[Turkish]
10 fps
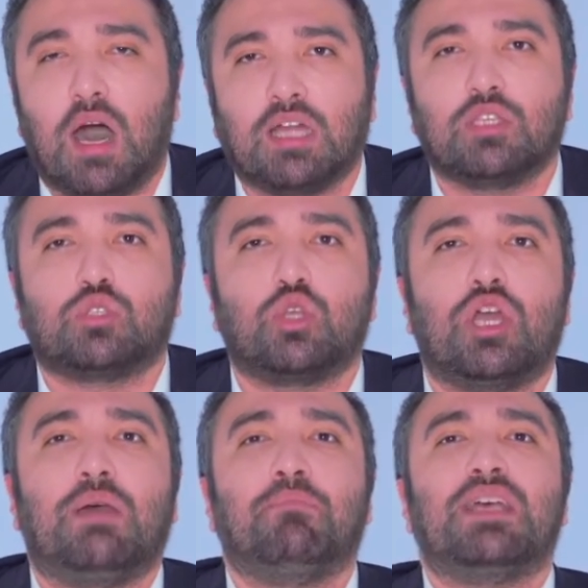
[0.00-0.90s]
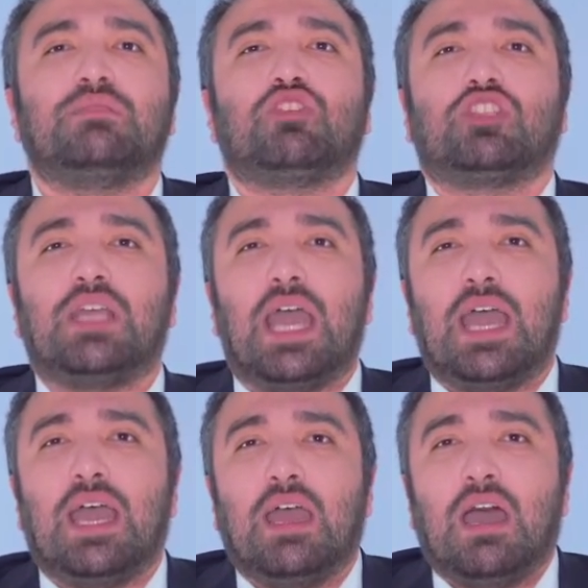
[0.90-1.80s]
Adı söylenmezmiş de.
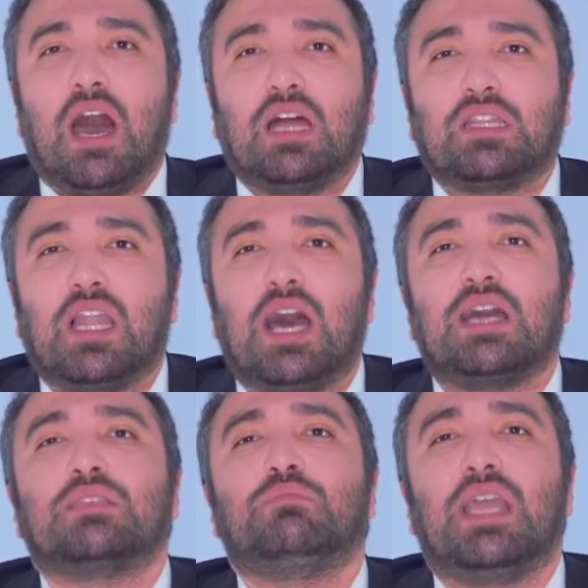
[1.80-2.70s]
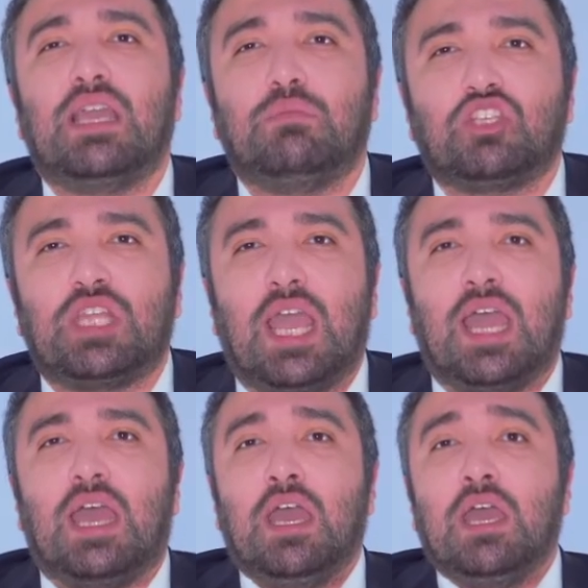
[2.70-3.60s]
Açıklasın. Adı lazım değilmiş
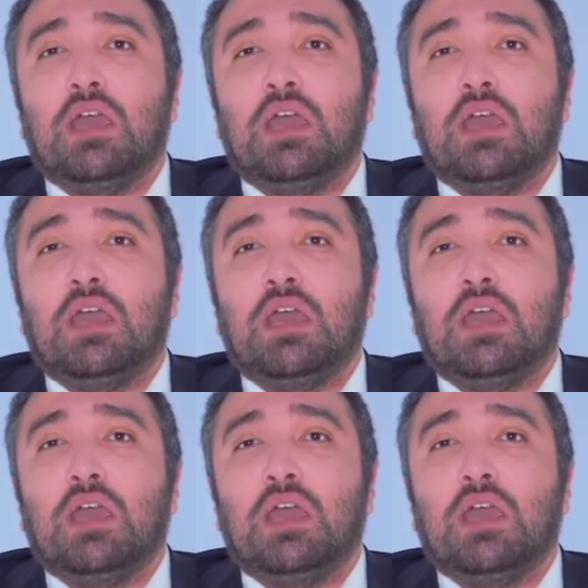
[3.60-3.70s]
de.